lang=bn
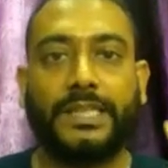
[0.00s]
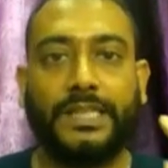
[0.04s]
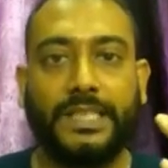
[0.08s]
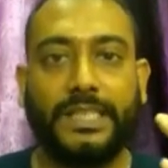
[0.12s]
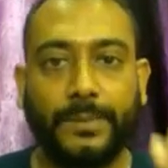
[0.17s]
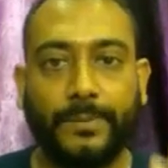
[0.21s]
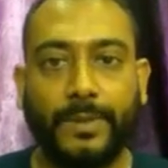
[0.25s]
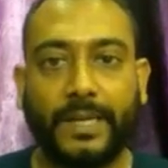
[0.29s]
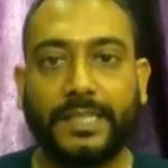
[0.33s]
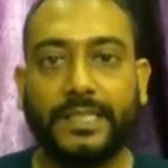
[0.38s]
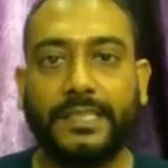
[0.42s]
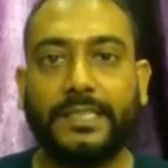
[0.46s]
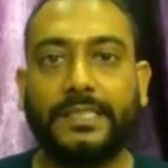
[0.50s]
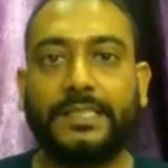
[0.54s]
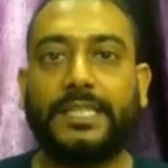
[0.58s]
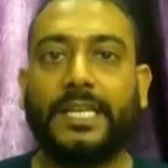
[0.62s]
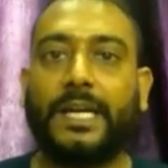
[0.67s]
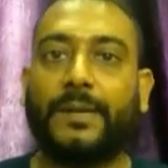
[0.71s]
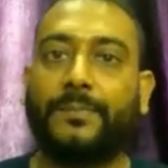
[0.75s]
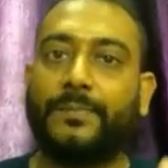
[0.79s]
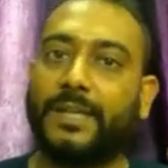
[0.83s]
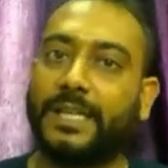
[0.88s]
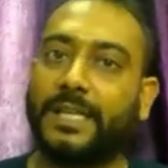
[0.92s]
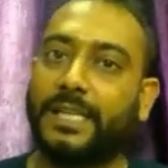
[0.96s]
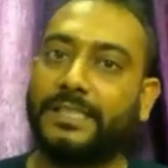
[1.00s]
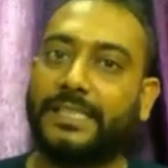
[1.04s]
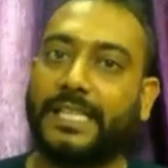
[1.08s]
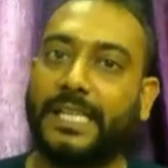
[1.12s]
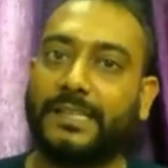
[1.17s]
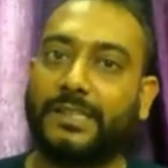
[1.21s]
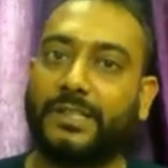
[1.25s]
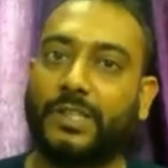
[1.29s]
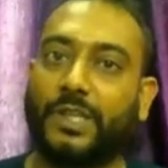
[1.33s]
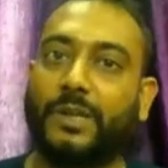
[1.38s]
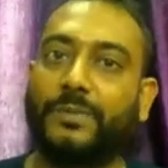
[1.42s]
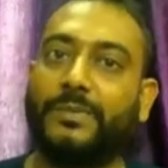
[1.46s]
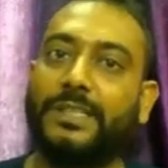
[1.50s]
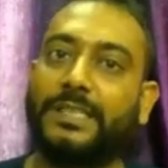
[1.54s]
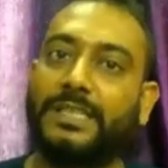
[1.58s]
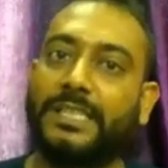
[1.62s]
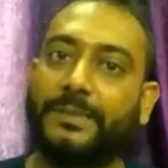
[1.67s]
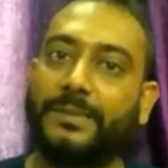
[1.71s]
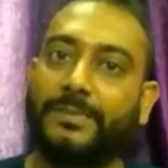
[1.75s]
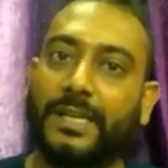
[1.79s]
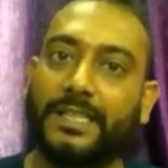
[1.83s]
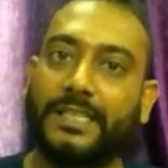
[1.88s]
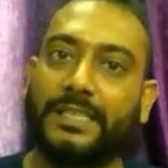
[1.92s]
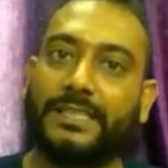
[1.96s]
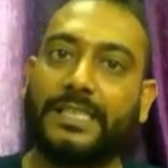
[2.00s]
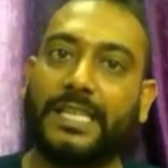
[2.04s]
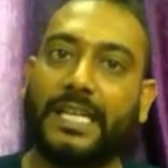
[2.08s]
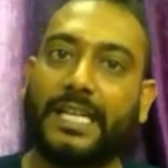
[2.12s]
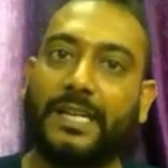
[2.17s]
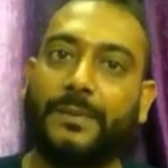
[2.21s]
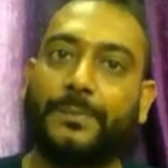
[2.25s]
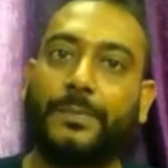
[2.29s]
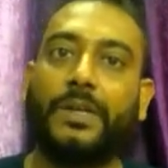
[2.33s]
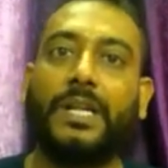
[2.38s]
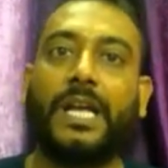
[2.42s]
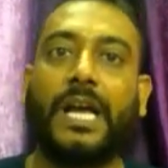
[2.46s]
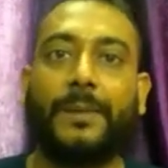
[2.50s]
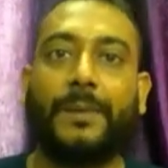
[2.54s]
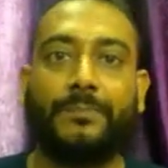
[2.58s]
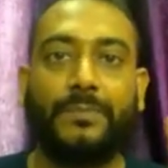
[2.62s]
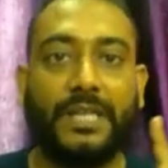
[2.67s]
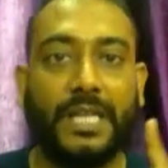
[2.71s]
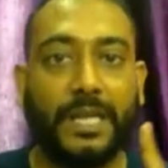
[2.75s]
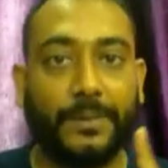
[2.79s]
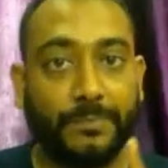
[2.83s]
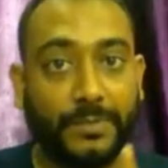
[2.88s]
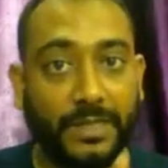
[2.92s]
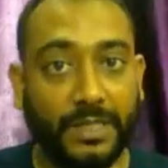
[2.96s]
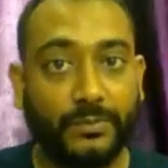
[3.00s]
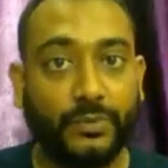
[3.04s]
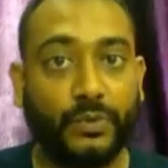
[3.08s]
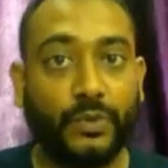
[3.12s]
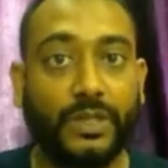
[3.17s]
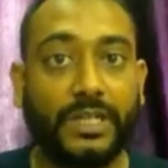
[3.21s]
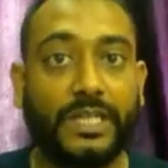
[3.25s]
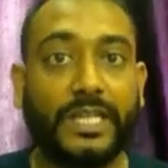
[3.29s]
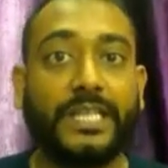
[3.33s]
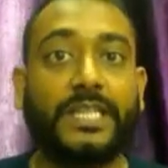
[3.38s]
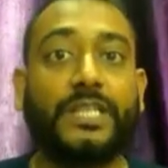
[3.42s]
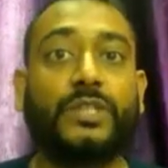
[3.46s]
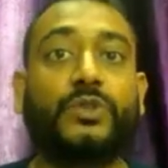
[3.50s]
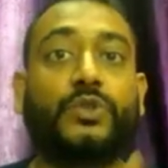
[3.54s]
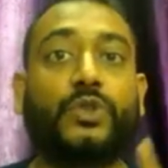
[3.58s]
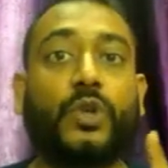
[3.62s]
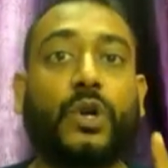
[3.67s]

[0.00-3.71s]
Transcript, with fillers: ডিবাগিংটা আপনাকে জানতে হবে ডিবাগিং জানলে পরে আপনি আপনার ভুলটাকে